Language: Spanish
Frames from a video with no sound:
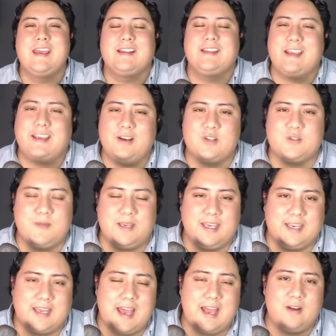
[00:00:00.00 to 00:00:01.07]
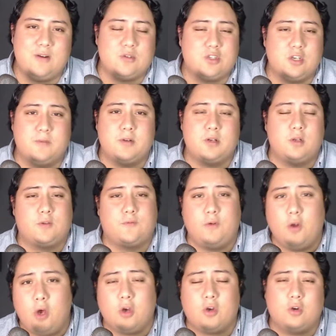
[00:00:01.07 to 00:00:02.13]
de que los mexicanos somos los
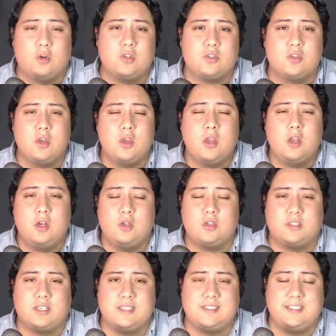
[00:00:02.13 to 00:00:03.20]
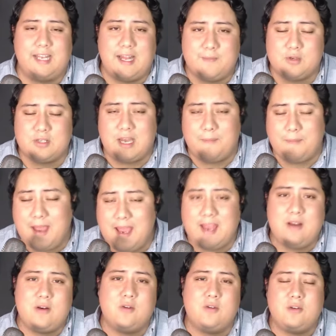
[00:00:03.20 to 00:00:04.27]
flojos, los que estiramos la
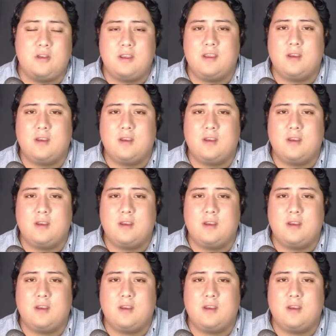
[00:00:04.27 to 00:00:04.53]
mano,